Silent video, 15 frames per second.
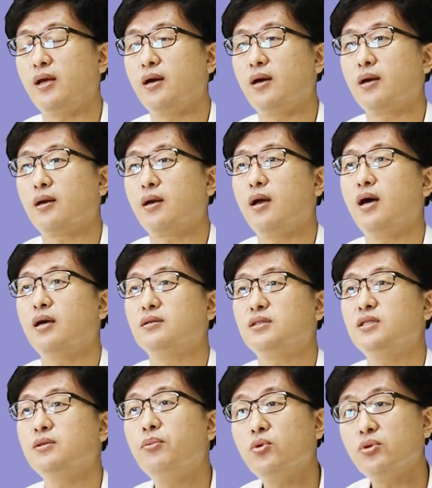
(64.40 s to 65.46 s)
대략 한
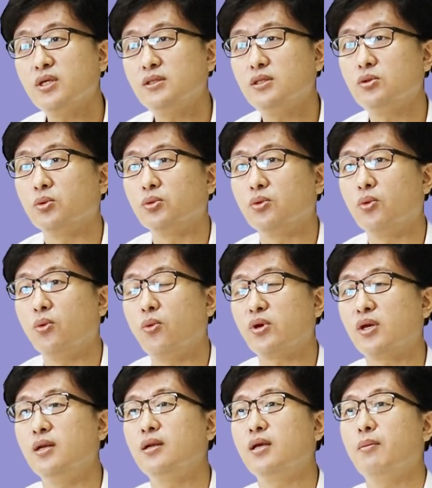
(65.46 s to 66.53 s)
15cm 정도
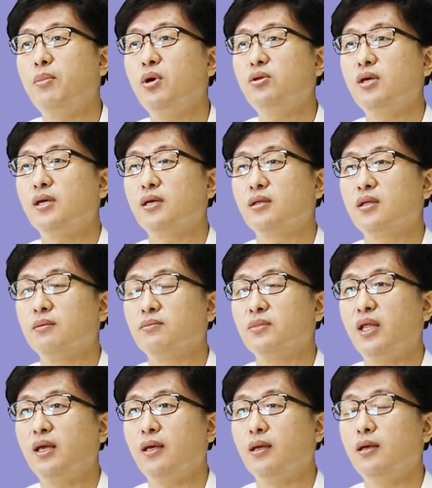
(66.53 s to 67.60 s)
길게 뻗어 있기
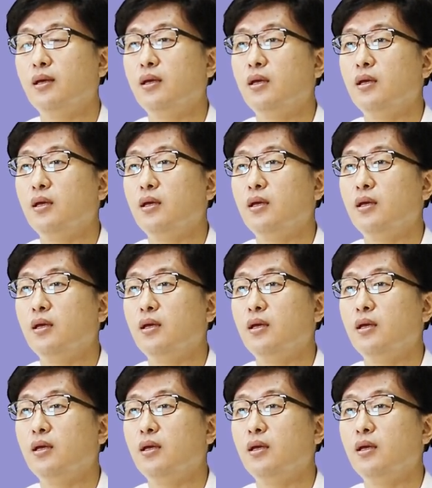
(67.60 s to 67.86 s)
때문에